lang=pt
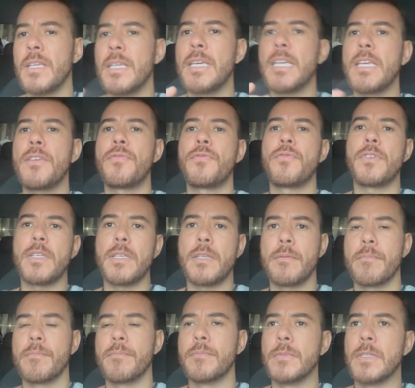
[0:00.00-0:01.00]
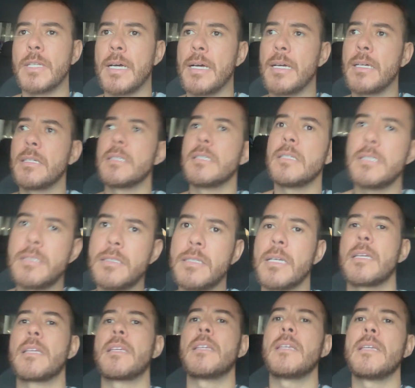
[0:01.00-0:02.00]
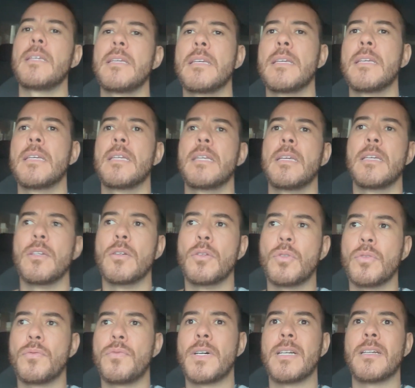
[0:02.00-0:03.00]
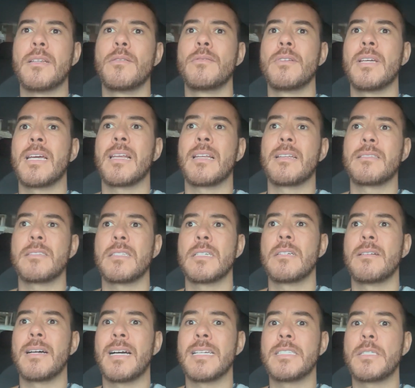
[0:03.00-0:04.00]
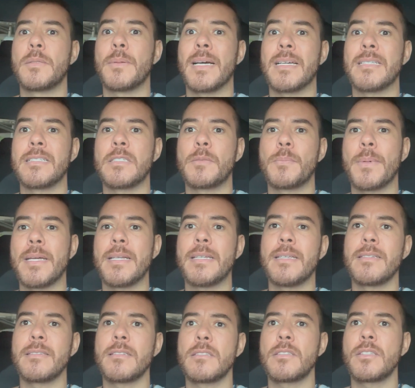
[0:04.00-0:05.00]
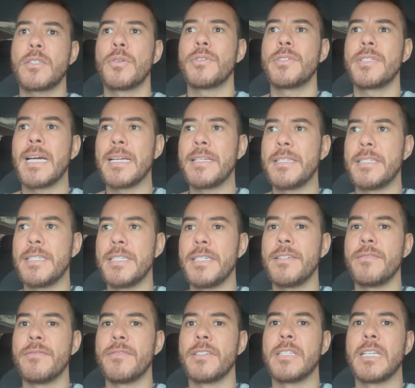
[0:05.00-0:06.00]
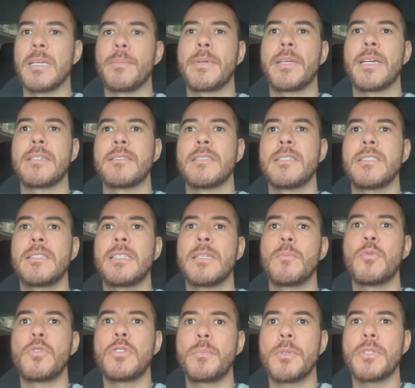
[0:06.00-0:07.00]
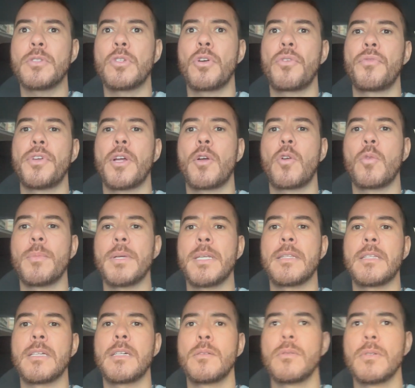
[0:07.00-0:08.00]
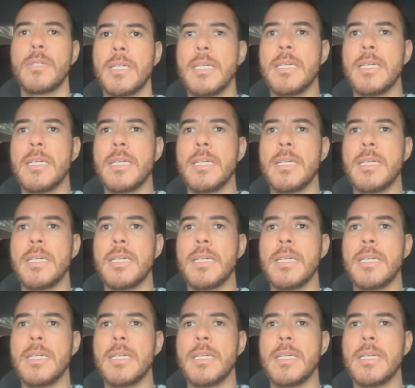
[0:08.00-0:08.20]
enfim, tá? Isso aqui eu tô falando em relação às, às experiências que eu já tive, né? Porque às vezes tem muito pessoal que fica comentando